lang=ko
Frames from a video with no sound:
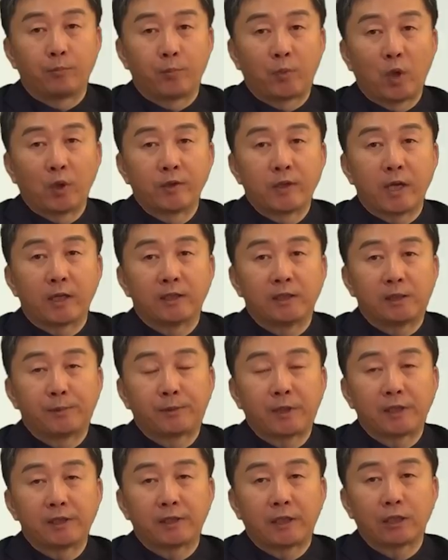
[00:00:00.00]
평양
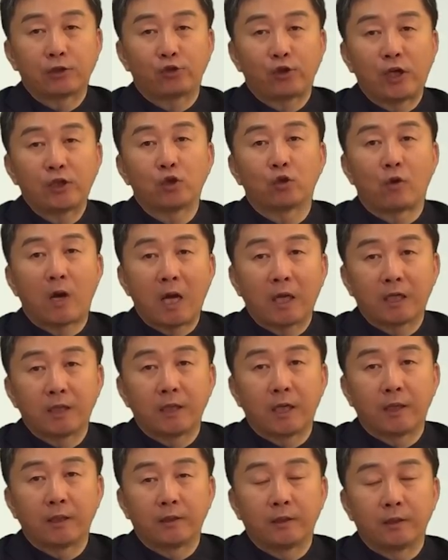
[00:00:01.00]
24시가 최종
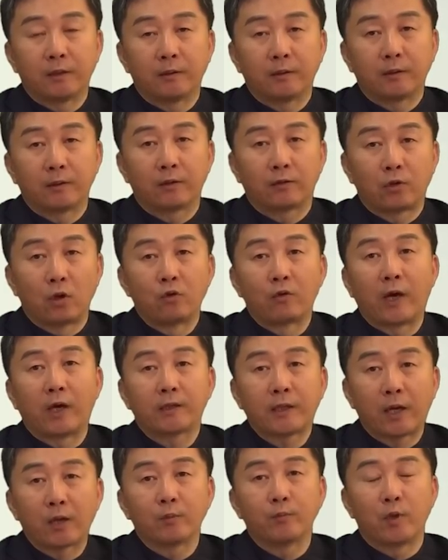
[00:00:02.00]
확인한 결과에
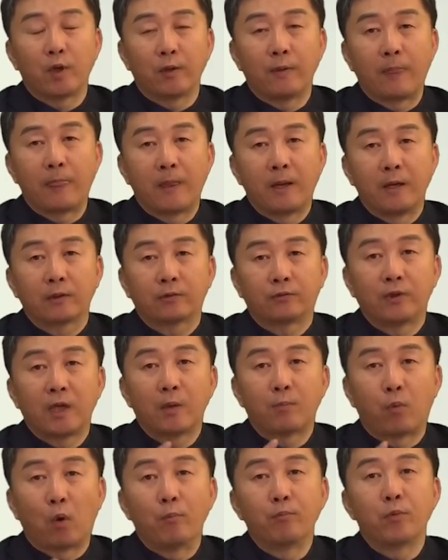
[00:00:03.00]
따르면
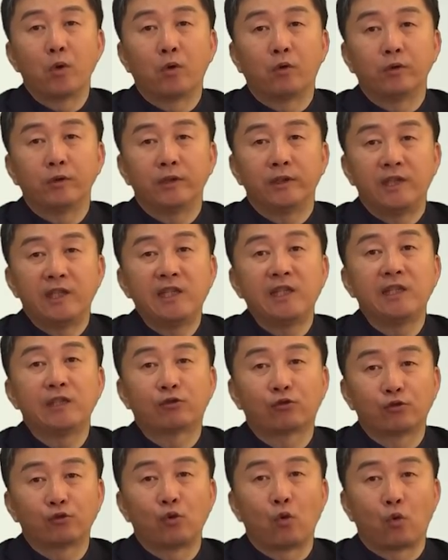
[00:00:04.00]
그의 본명은
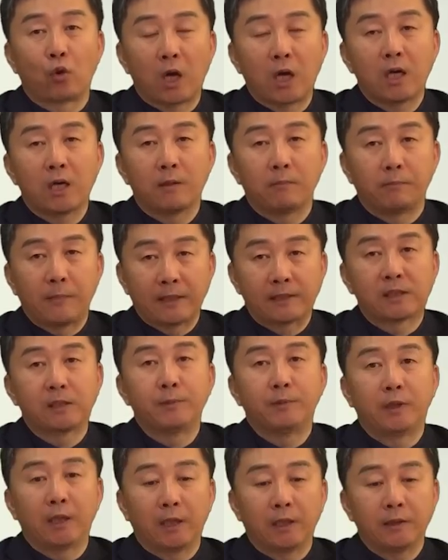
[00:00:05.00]
니순호가
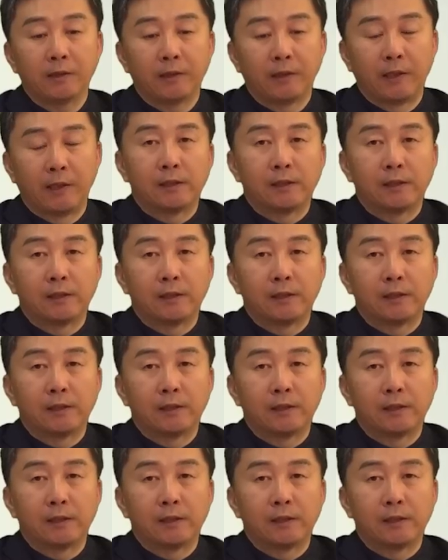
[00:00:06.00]
맞습니다.